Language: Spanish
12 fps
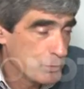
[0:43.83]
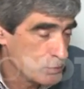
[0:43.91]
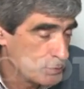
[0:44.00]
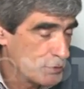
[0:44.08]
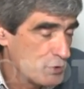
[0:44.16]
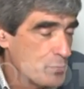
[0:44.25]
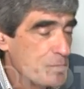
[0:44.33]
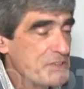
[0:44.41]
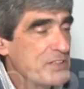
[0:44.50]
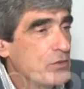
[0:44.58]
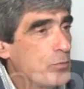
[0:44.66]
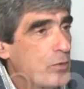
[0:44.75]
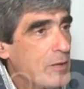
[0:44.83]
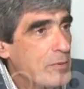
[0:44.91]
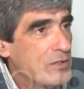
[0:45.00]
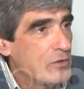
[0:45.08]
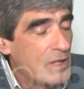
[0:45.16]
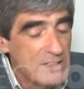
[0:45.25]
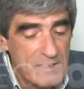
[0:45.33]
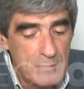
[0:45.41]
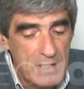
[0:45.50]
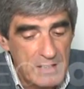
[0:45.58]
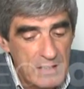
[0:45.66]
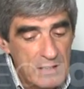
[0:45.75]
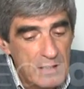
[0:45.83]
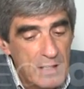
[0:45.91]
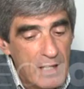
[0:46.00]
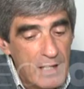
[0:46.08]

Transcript: por supuesto empezando por la peatonal San Martín,